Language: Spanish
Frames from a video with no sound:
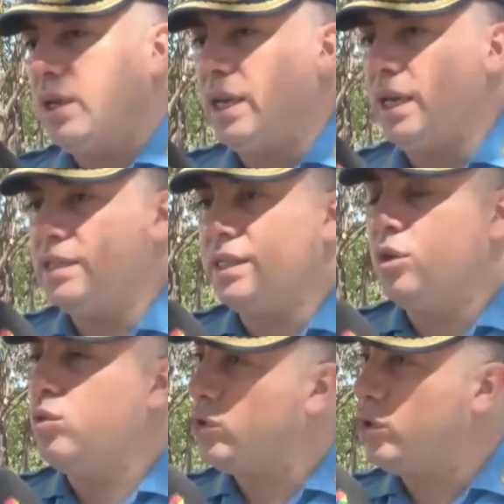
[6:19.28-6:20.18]
que San
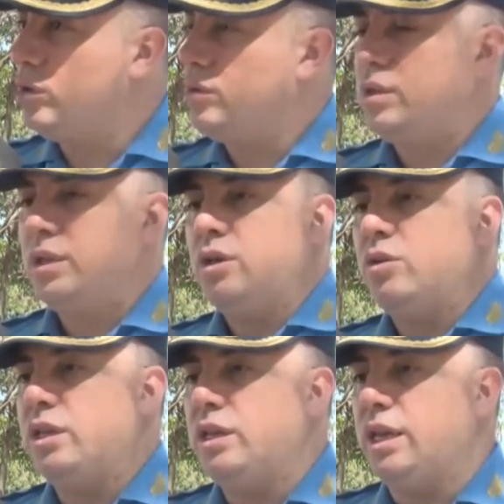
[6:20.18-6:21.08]
Justo,
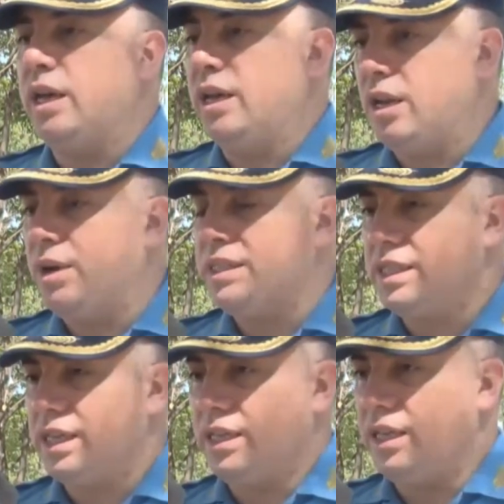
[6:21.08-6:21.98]
hoy en día en la
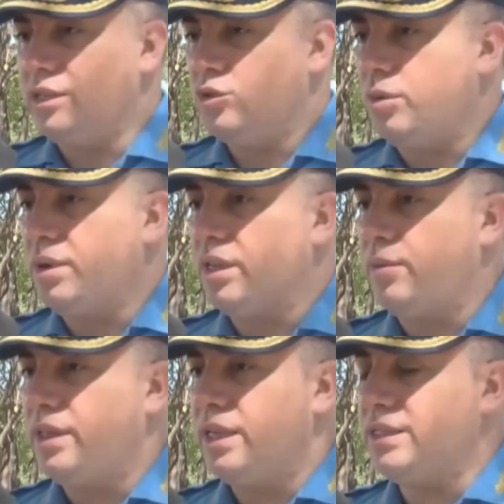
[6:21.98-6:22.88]
base que tiene su
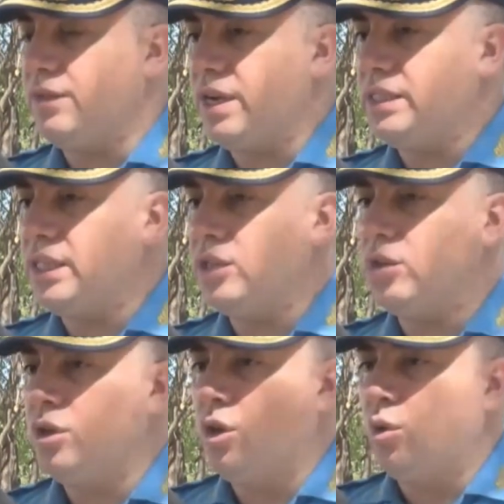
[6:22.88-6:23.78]
departamental San
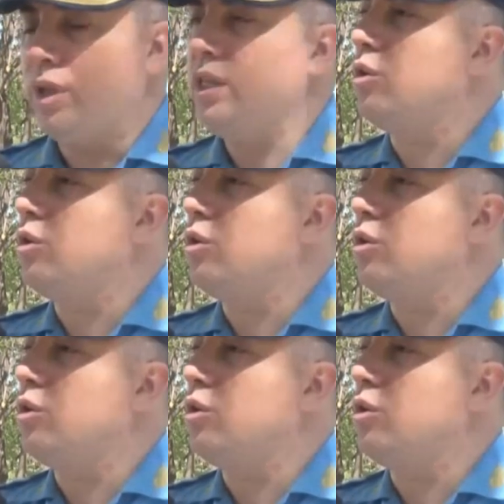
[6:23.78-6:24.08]
Francisco, cuenta